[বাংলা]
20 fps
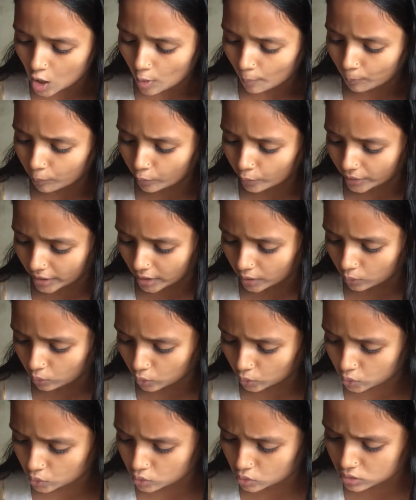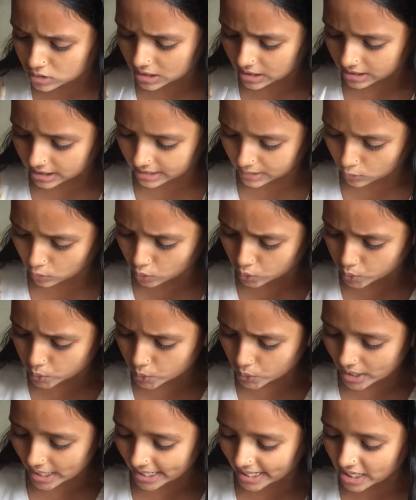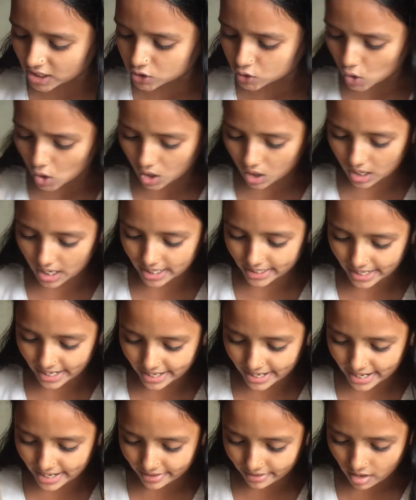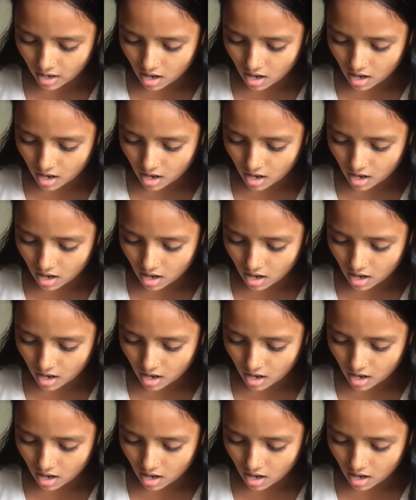পুড়ে লুড্ডু লুড্ডু খেলার ছক্কা নাড়ার